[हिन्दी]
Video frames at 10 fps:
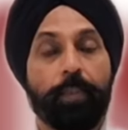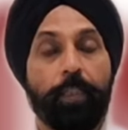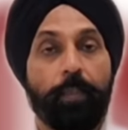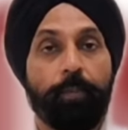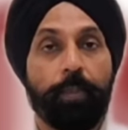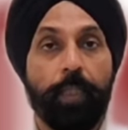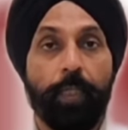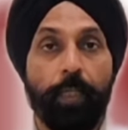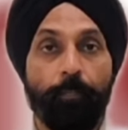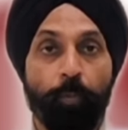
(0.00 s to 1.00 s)
सेंटर बन
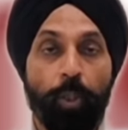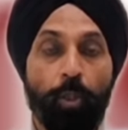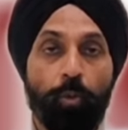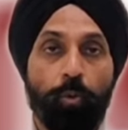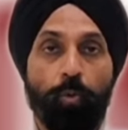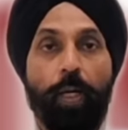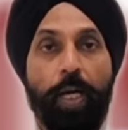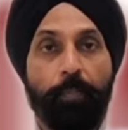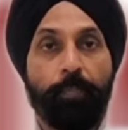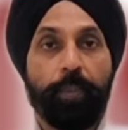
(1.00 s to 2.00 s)
जाएंगे तो
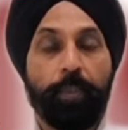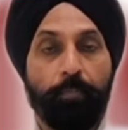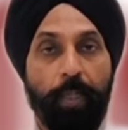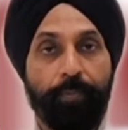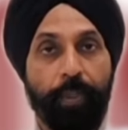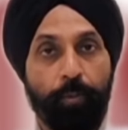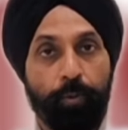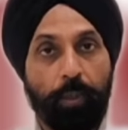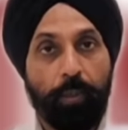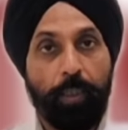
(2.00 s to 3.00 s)
वहां पे संभावना हो
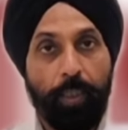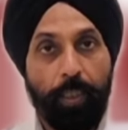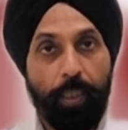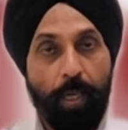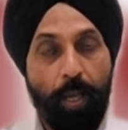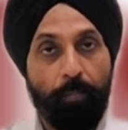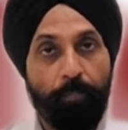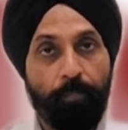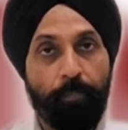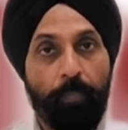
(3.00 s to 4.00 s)
सकती है कि काम
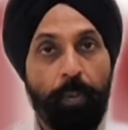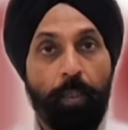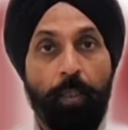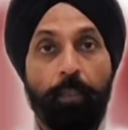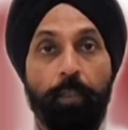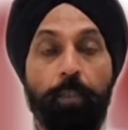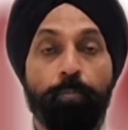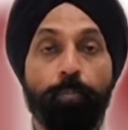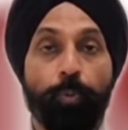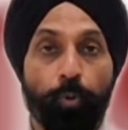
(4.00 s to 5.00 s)

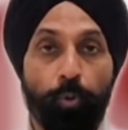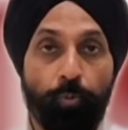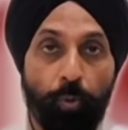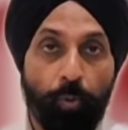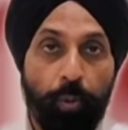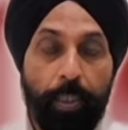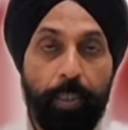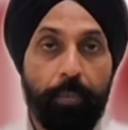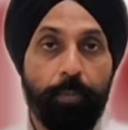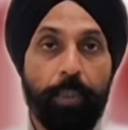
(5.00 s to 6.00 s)
इम्प्रूव होने
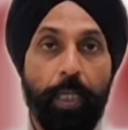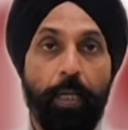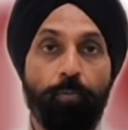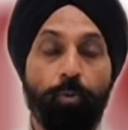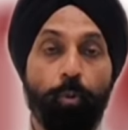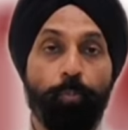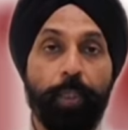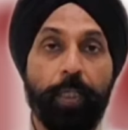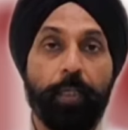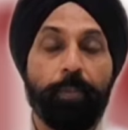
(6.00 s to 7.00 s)
की बजाय वो
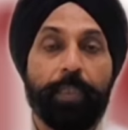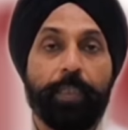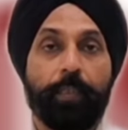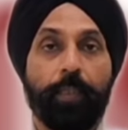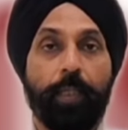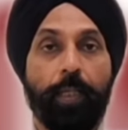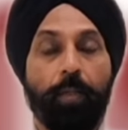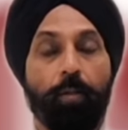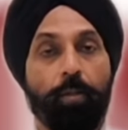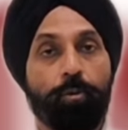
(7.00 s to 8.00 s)
बिगड़ भी सकता है
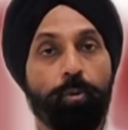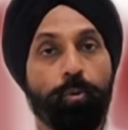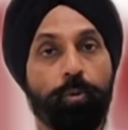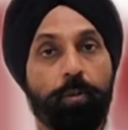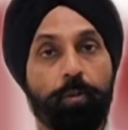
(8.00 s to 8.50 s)
और जो